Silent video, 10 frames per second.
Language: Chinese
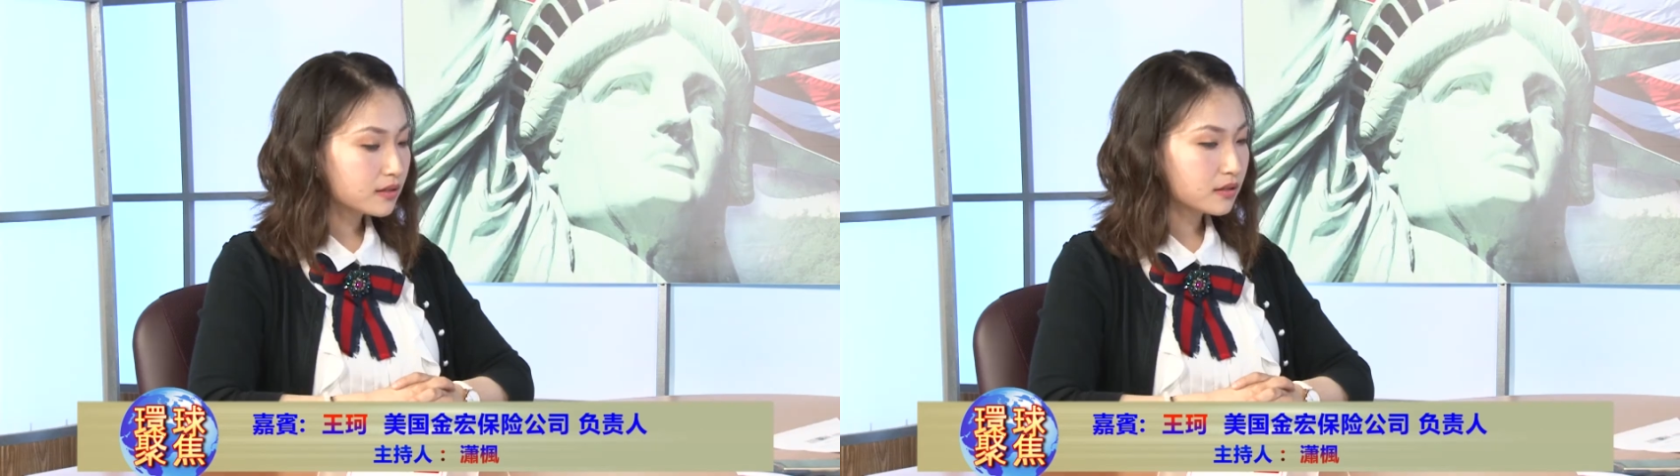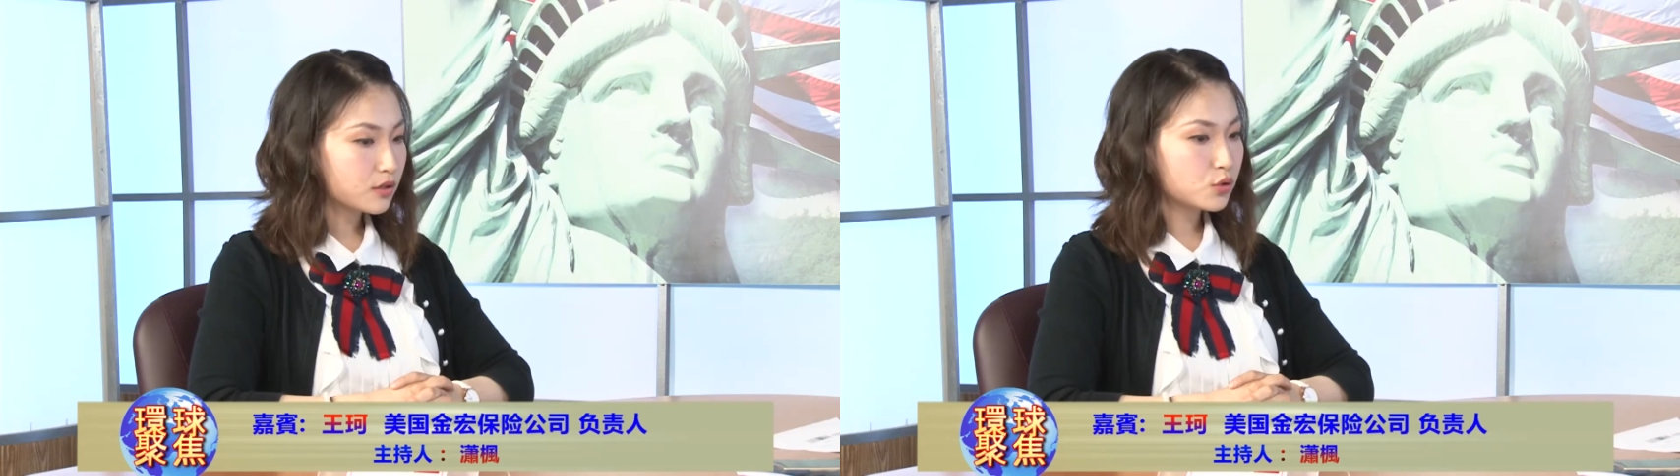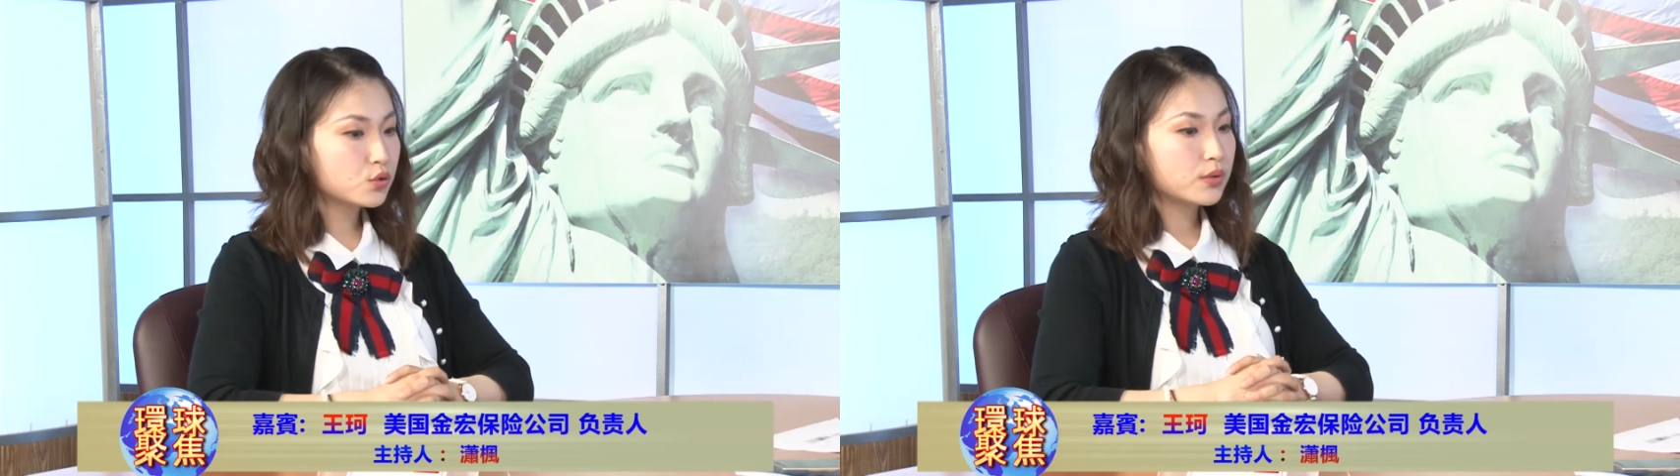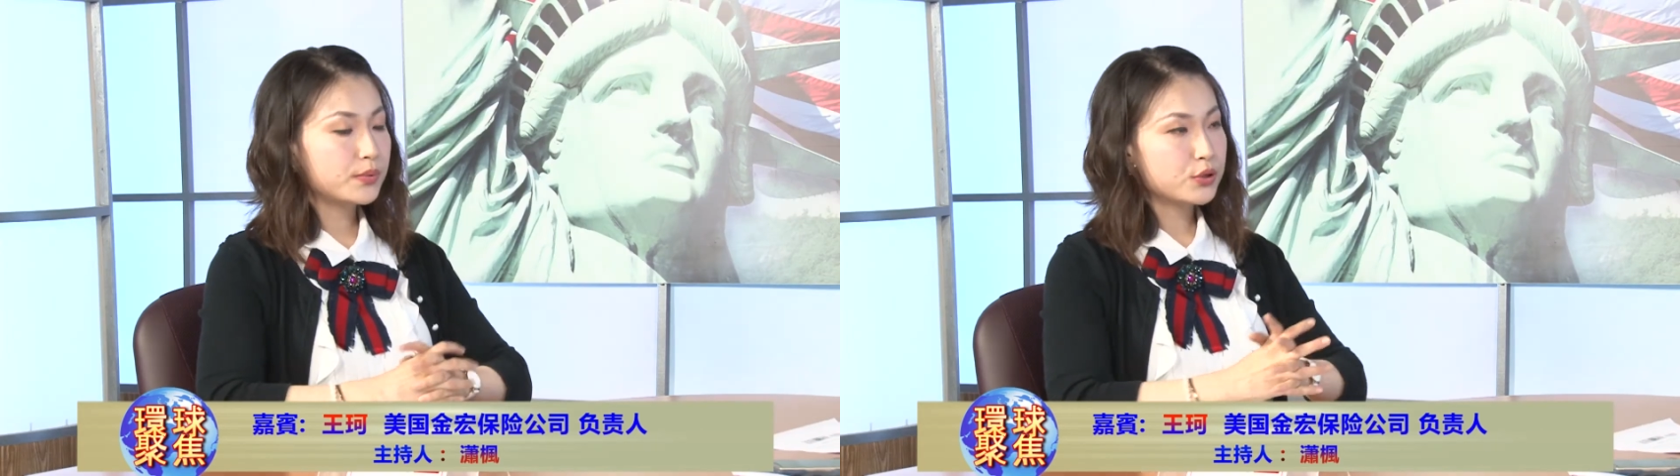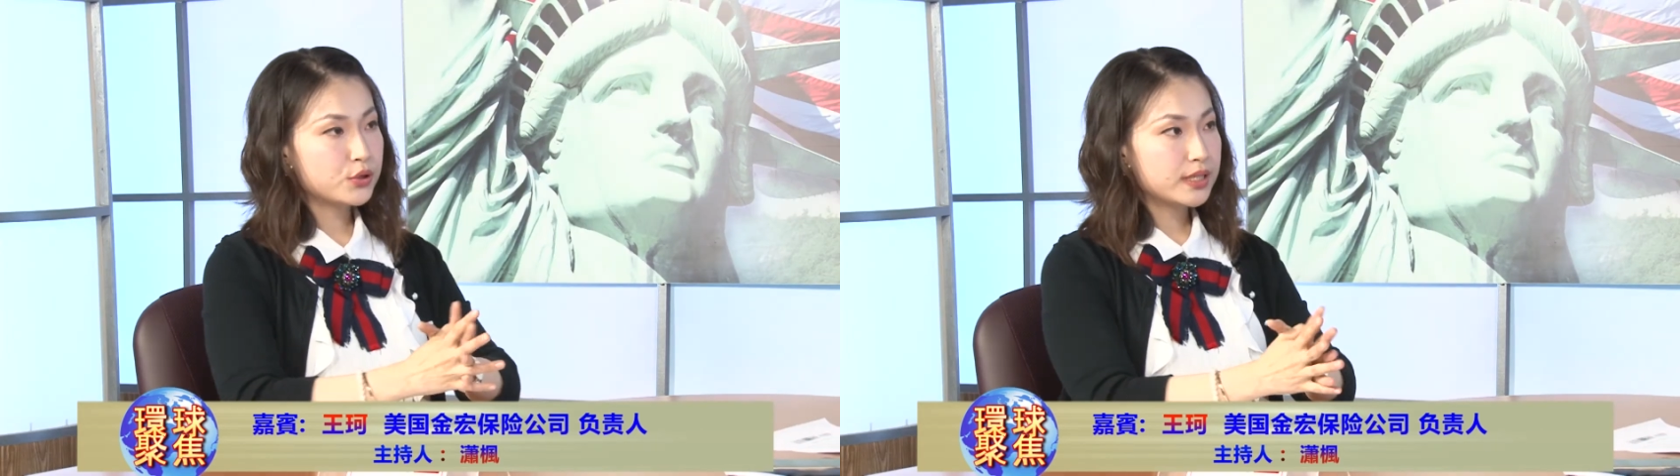的，如果比
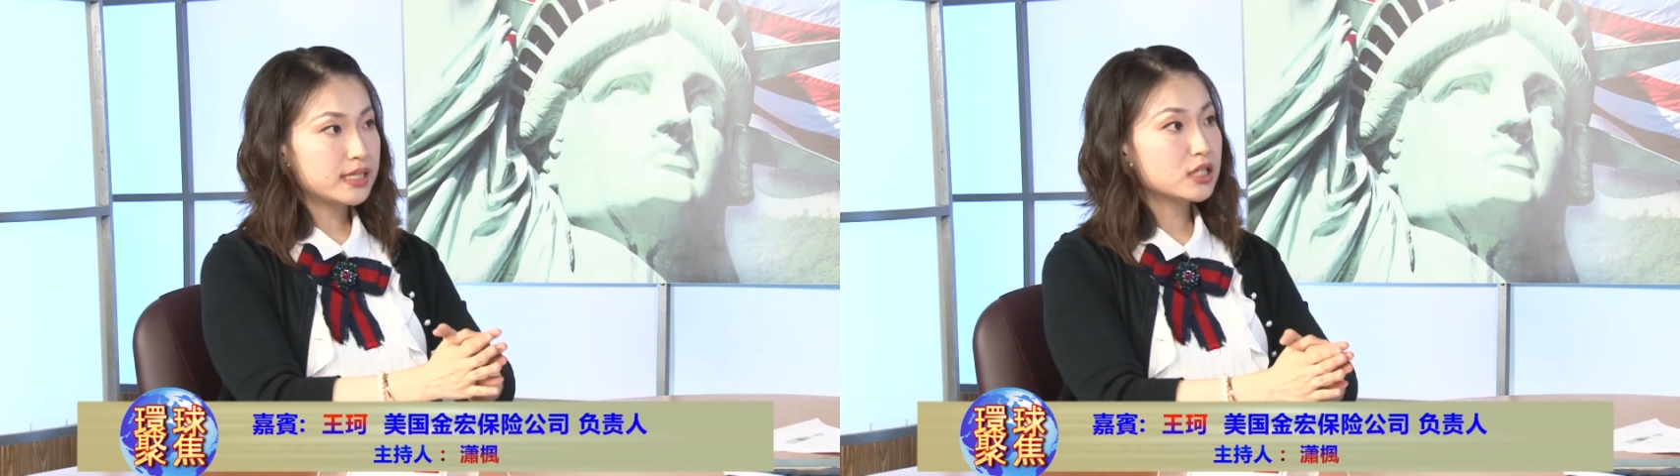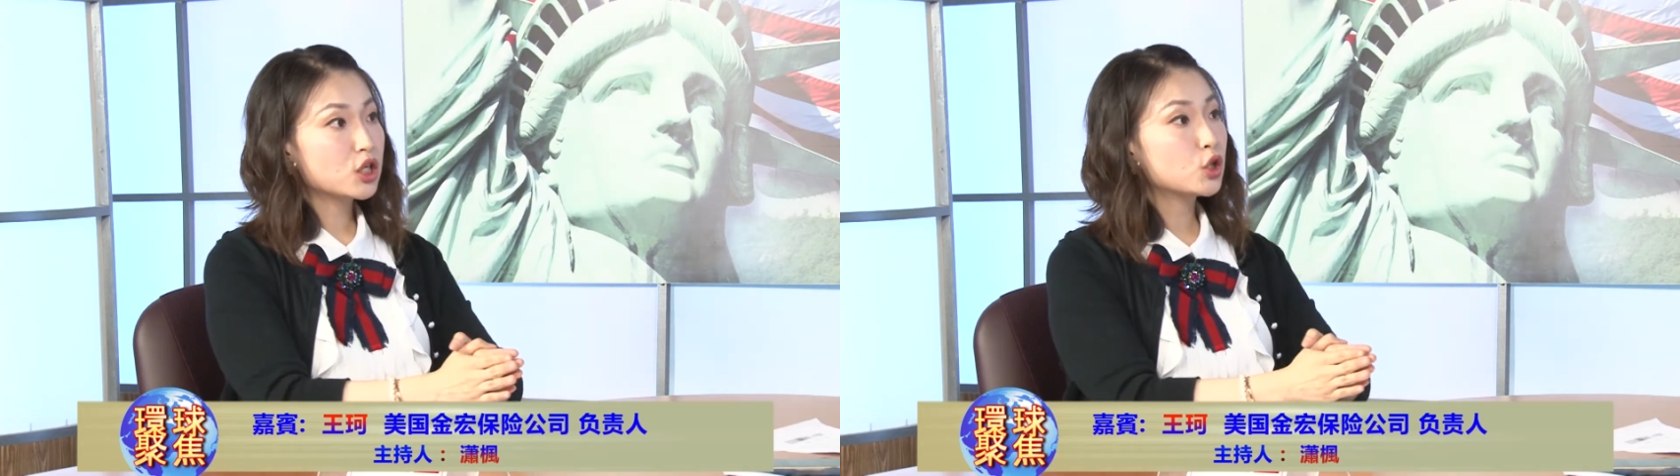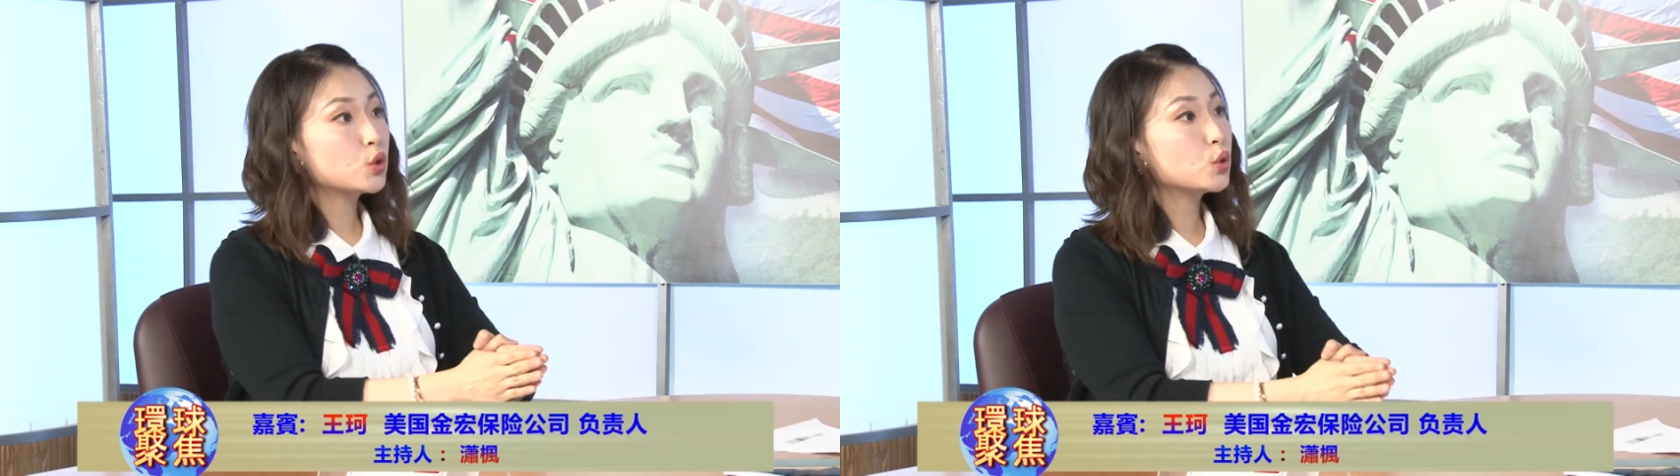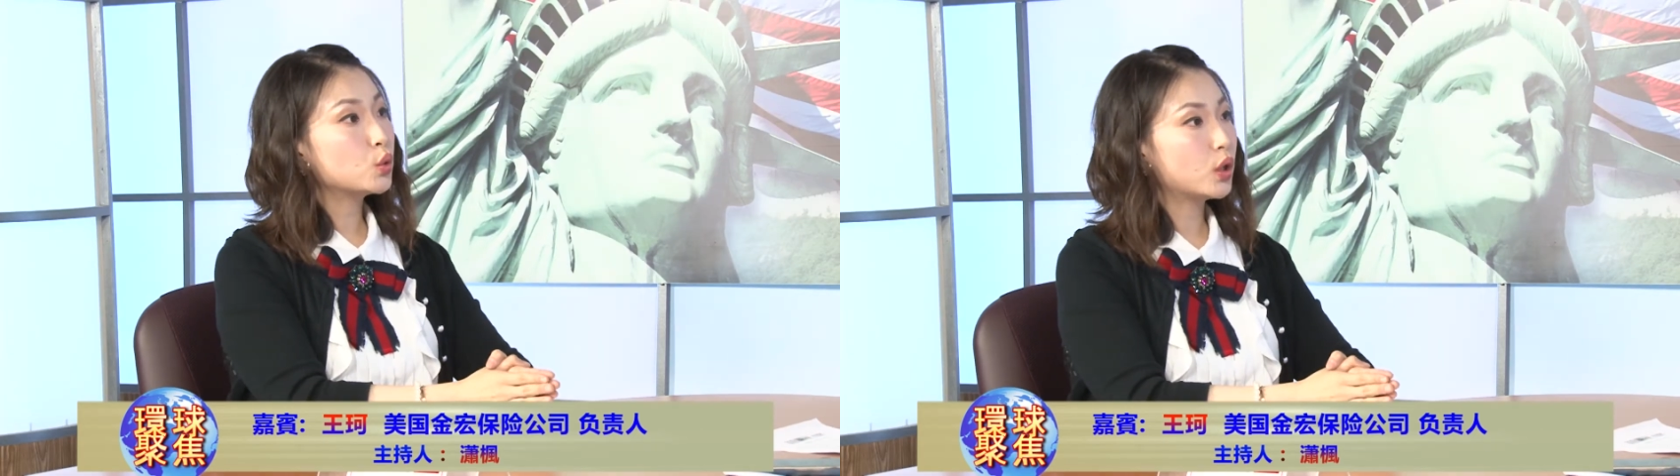如说已经超过